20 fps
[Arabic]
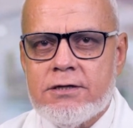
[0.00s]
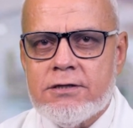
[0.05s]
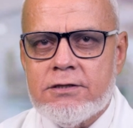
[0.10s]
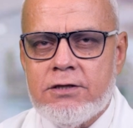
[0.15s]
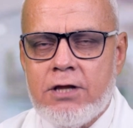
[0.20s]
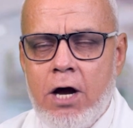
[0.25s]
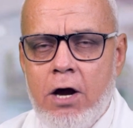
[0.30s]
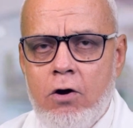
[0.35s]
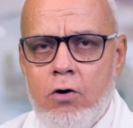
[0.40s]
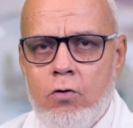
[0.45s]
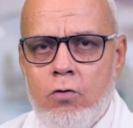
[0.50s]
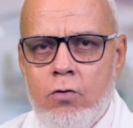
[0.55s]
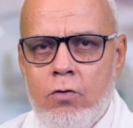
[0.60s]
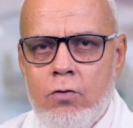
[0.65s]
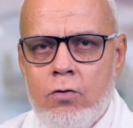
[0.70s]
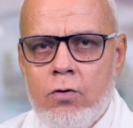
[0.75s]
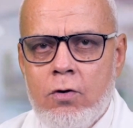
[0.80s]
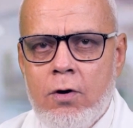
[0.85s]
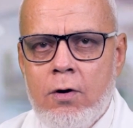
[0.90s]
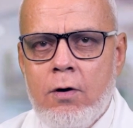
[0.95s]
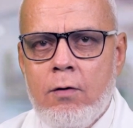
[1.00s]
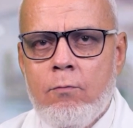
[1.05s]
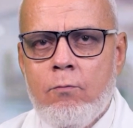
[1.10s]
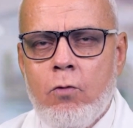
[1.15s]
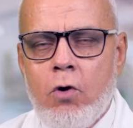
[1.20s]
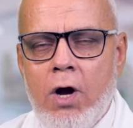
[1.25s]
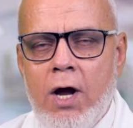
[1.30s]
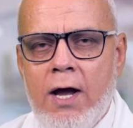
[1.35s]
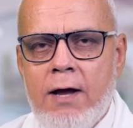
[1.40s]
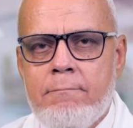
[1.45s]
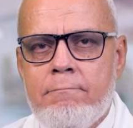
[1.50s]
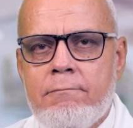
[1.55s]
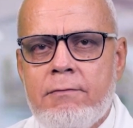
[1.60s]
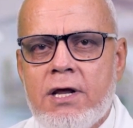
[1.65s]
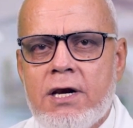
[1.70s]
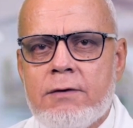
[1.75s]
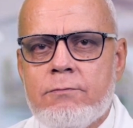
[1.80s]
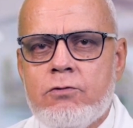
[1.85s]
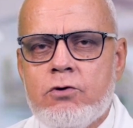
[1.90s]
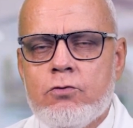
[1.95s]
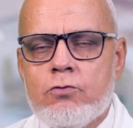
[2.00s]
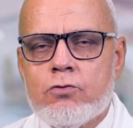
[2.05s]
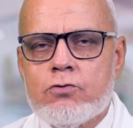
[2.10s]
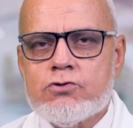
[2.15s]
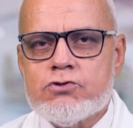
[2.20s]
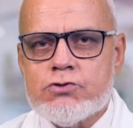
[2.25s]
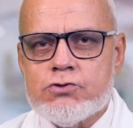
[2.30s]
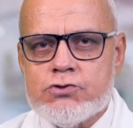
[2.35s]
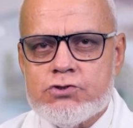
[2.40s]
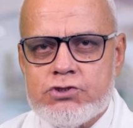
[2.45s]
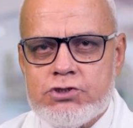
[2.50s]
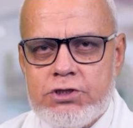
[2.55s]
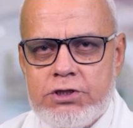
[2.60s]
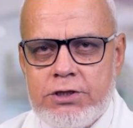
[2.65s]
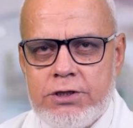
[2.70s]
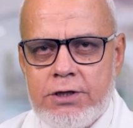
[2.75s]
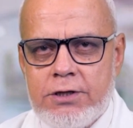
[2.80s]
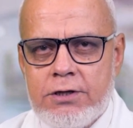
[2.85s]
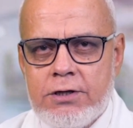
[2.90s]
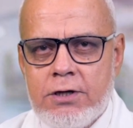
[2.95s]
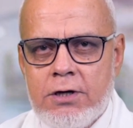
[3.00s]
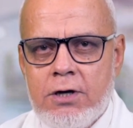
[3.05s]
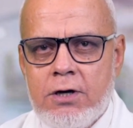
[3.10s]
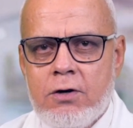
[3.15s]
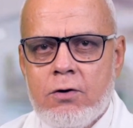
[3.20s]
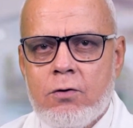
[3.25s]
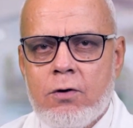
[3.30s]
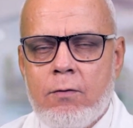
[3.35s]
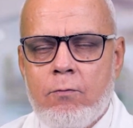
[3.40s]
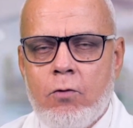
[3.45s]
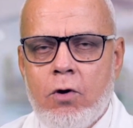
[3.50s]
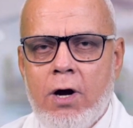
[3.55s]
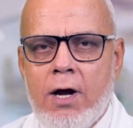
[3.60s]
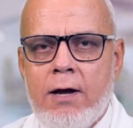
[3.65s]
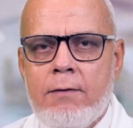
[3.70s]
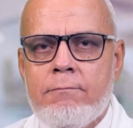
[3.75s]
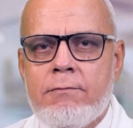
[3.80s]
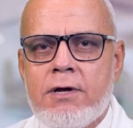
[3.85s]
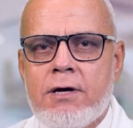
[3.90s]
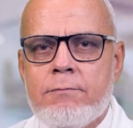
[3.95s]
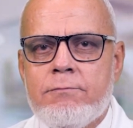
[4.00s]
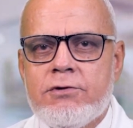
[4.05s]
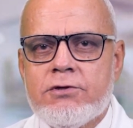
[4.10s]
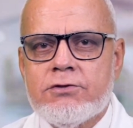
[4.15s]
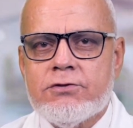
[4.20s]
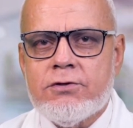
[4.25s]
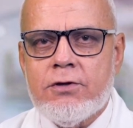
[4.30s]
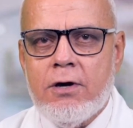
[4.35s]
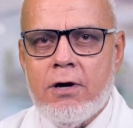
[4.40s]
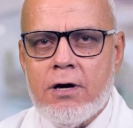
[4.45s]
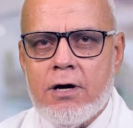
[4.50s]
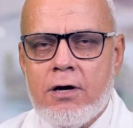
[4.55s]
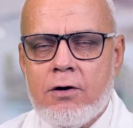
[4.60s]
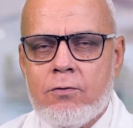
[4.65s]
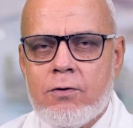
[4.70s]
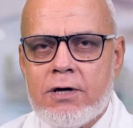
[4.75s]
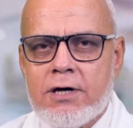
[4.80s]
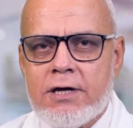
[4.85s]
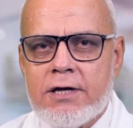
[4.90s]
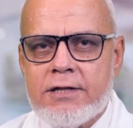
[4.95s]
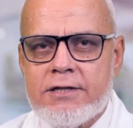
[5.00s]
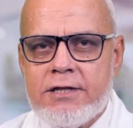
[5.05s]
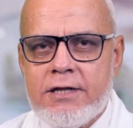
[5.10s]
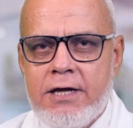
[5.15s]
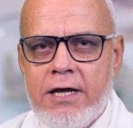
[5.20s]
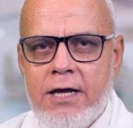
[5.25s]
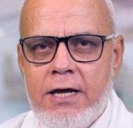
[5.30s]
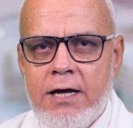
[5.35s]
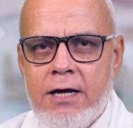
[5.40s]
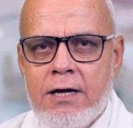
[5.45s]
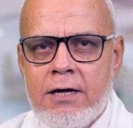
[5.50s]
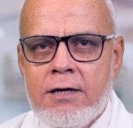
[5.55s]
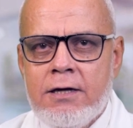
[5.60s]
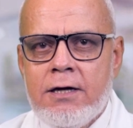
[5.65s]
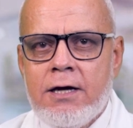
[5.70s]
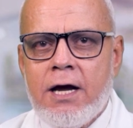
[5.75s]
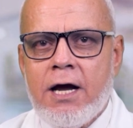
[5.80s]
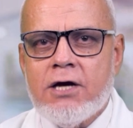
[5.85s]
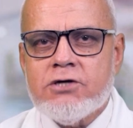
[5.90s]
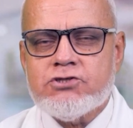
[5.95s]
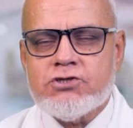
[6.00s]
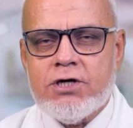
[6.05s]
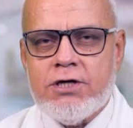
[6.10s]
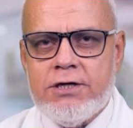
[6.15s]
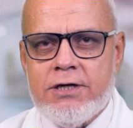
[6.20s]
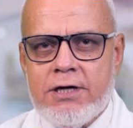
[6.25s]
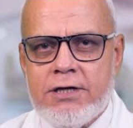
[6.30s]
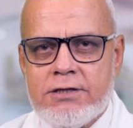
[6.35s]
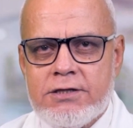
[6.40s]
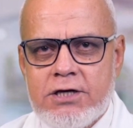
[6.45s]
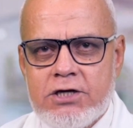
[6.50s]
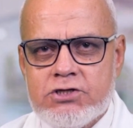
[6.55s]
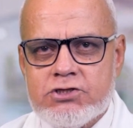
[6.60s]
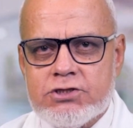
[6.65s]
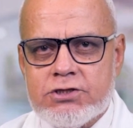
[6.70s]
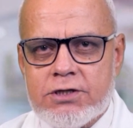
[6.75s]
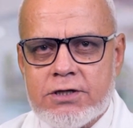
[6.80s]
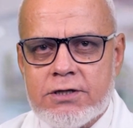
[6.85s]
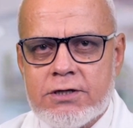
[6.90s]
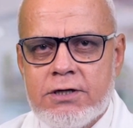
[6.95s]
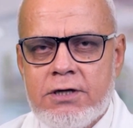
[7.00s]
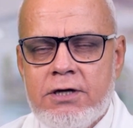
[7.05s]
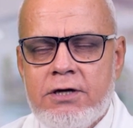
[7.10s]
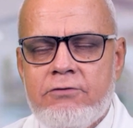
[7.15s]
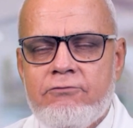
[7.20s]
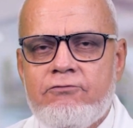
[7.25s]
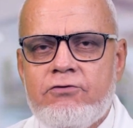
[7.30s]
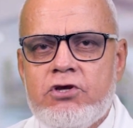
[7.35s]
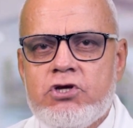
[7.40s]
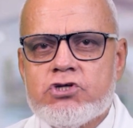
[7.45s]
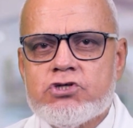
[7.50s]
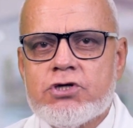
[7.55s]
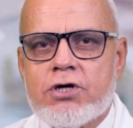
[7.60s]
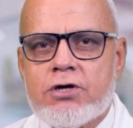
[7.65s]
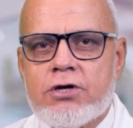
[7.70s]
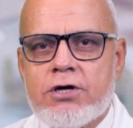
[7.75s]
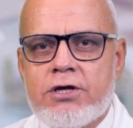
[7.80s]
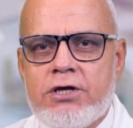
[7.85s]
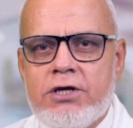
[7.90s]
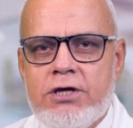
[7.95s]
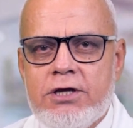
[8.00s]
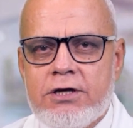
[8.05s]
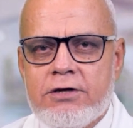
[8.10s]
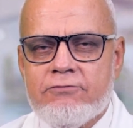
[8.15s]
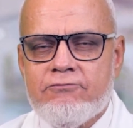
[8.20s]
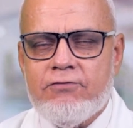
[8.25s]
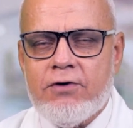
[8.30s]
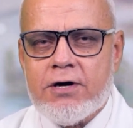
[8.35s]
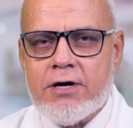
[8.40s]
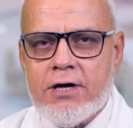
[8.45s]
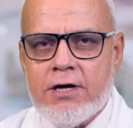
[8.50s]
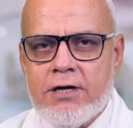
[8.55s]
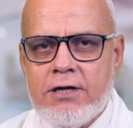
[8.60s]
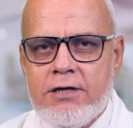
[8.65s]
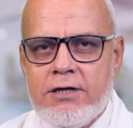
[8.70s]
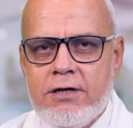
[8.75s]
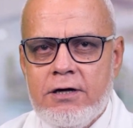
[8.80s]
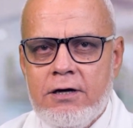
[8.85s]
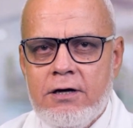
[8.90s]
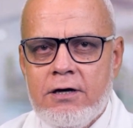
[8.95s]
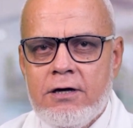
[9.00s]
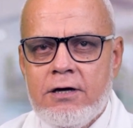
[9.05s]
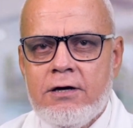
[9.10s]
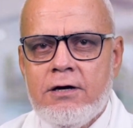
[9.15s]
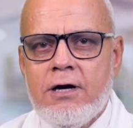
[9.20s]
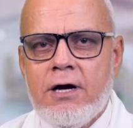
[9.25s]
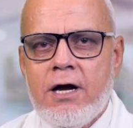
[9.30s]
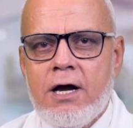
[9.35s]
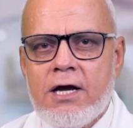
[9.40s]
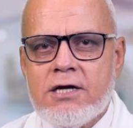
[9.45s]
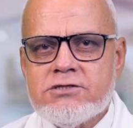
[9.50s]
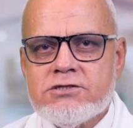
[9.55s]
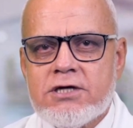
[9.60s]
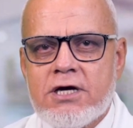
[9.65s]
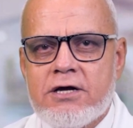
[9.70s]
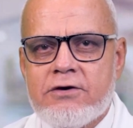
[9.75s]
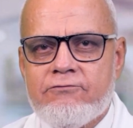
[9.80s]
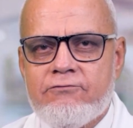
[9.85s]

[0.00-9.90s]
ضخه محمل بالأكسجين ومحمل بالطاقة والغذاء عشان ينتشر في شرايين فرعية أصغر